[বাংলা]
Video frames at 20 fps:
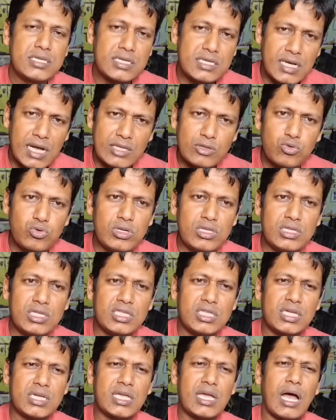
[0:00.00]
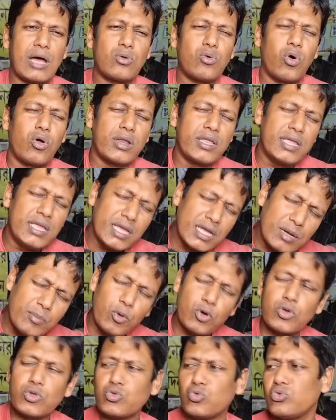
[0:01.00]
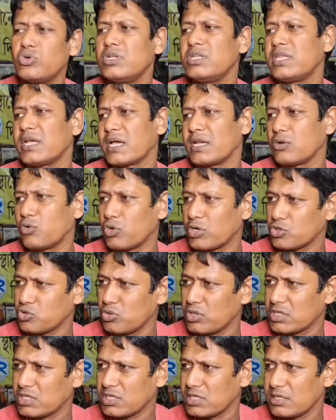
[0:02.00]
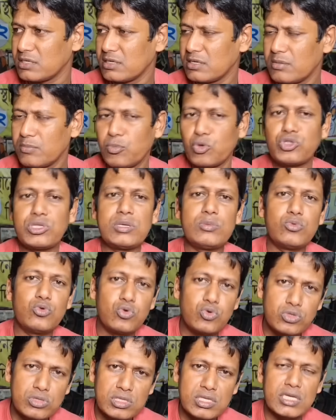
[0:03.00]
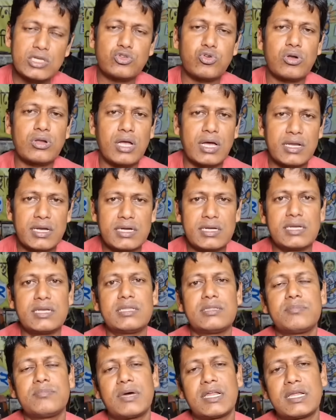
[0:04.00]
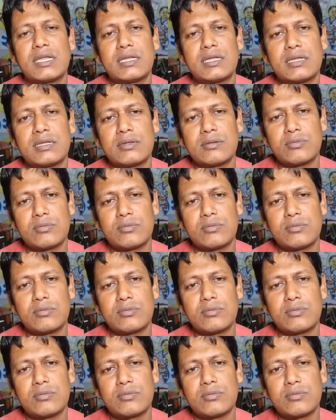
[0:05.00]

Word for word: শিক্ষা দুর্নীতির থেকে আরও অনেক বড় দুর্নীতি এখানে ঘটে চলেছে প্রতি মুহূর্তে সরকারের মানে